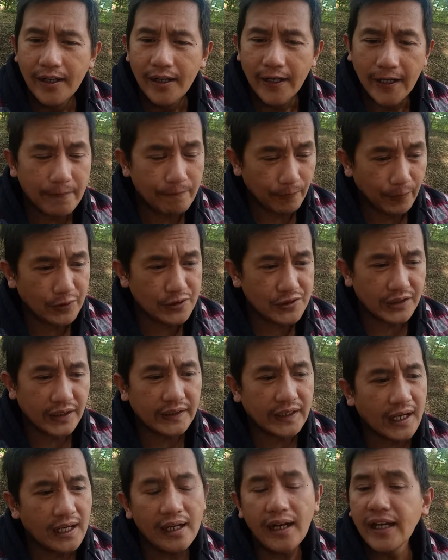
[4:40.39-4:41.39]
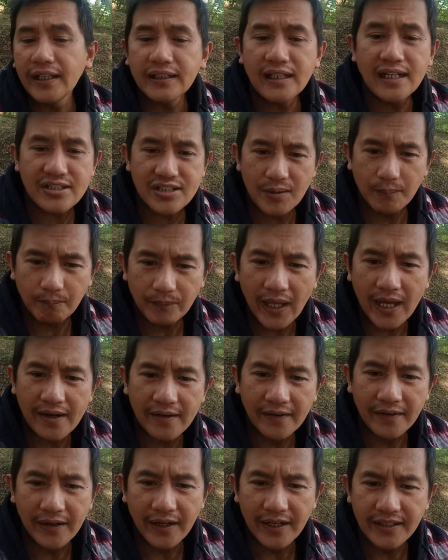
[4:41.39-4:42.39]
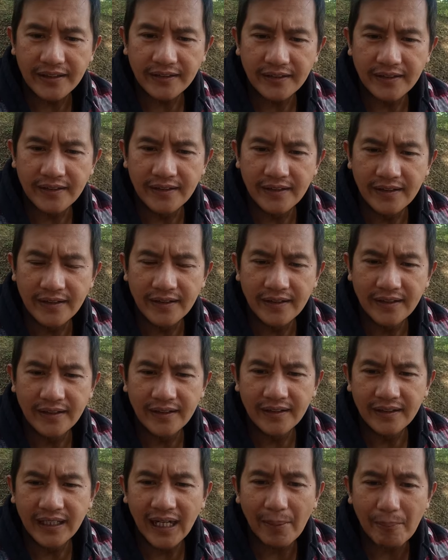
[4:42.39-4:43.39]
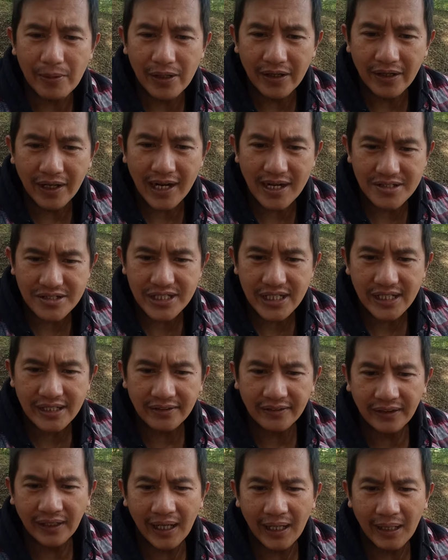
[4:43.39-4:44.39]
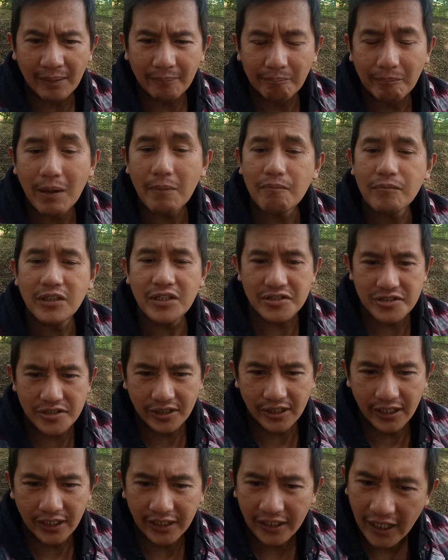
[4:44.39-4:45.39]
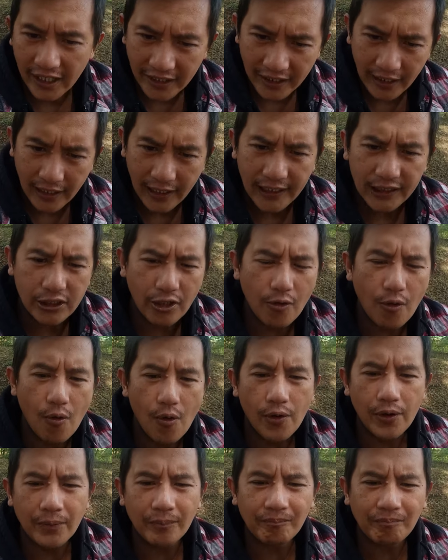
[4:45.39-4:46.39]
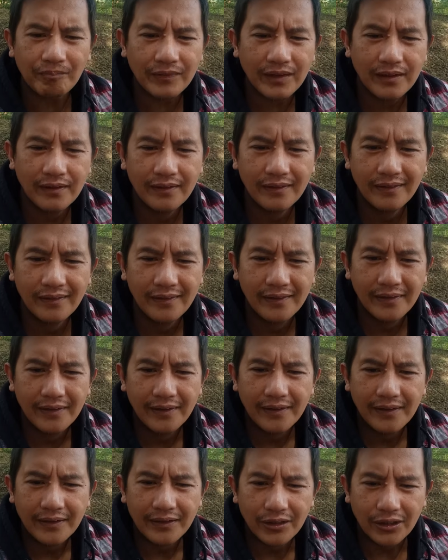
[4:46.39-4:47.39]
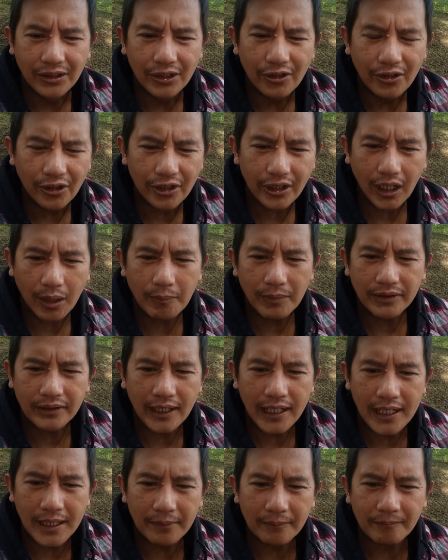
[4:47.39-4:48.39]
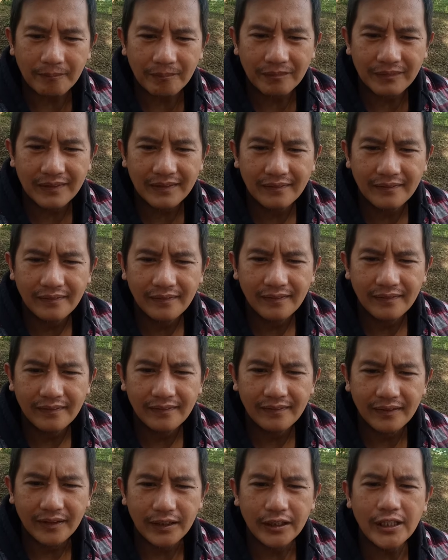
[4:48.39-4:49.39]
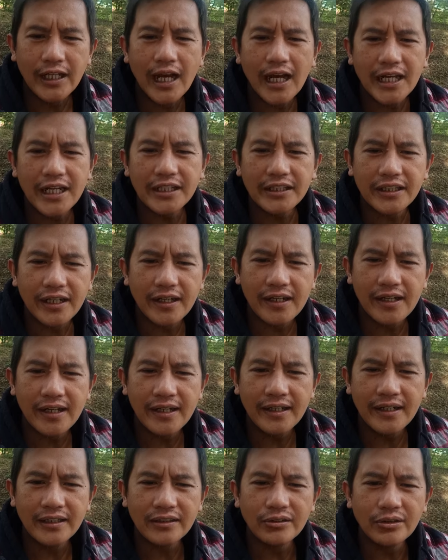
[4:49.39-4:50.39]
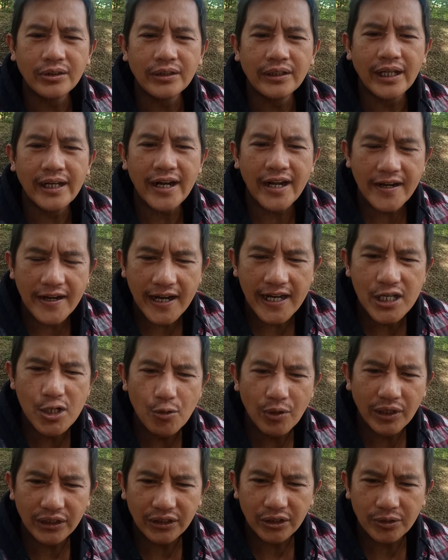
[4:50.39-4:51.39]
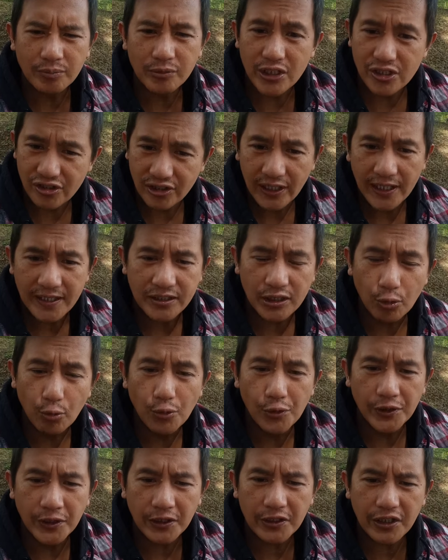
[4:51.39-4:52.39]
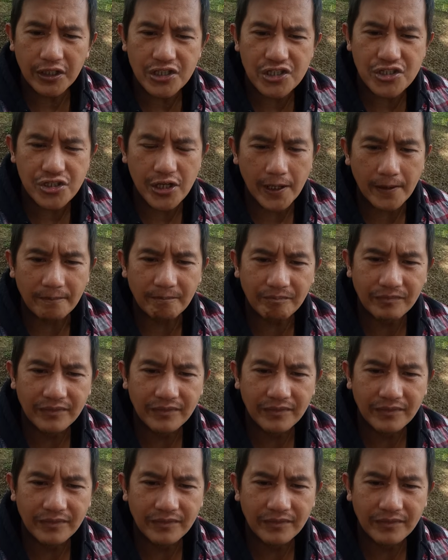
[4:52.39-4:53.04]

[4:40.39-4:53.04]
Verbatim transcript: Idi first katangakat nga akseptaron dagiti nabirngazan nga baptist idi. Ingana later on, there came a time Idinakita na dito nga nadayaw nga term just like the word nga Christian.